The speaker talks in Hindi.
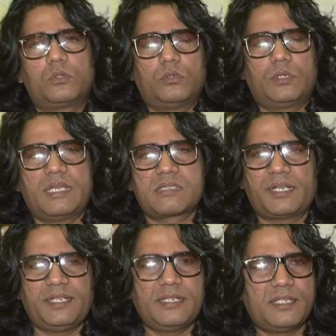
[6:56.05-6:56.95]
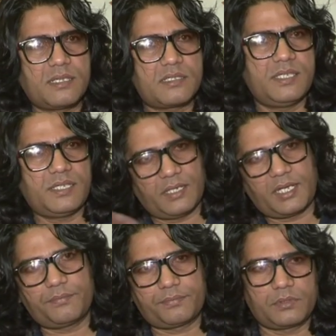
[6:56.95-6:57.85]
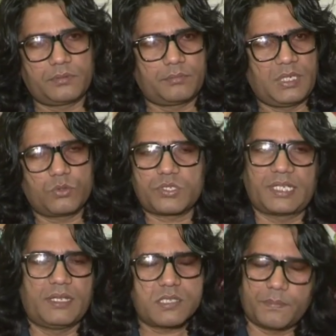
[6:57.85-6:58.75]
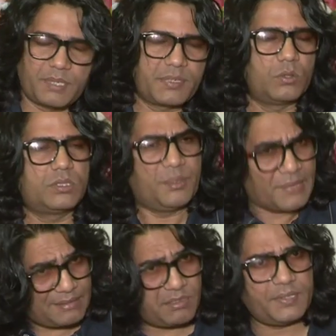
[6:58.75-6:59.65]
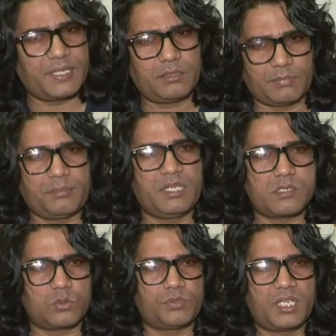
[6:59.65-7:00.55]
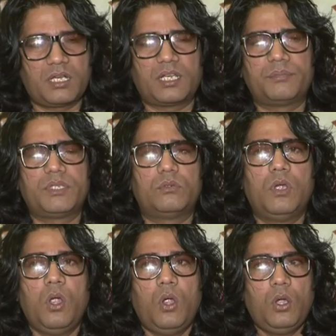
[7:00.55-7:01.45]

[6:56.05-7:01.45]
तो ऐसा नहीं है कि किसी की लाइफ में कुछ नहीं है सबकी में होता है मेरी में भी है मैं भी इस दुनिया का आदमी हूँ